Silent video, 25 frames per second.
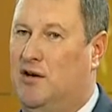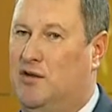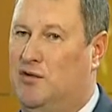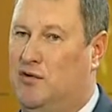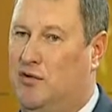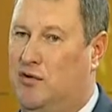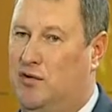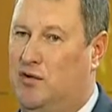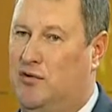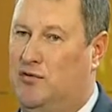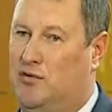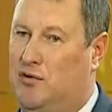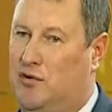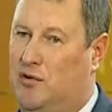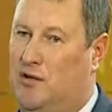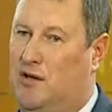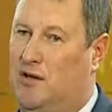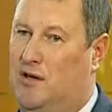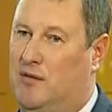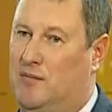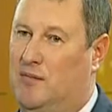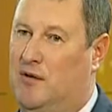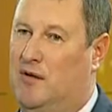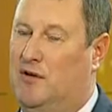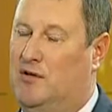что же
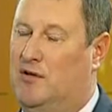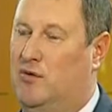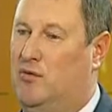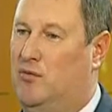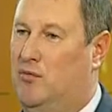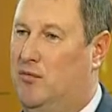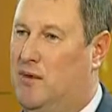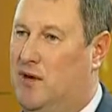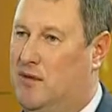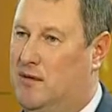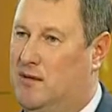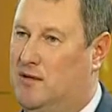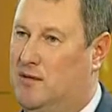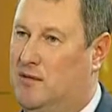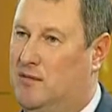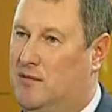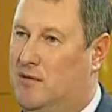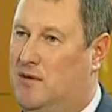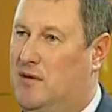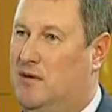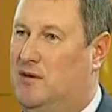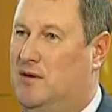все-таки ближе кубанцам,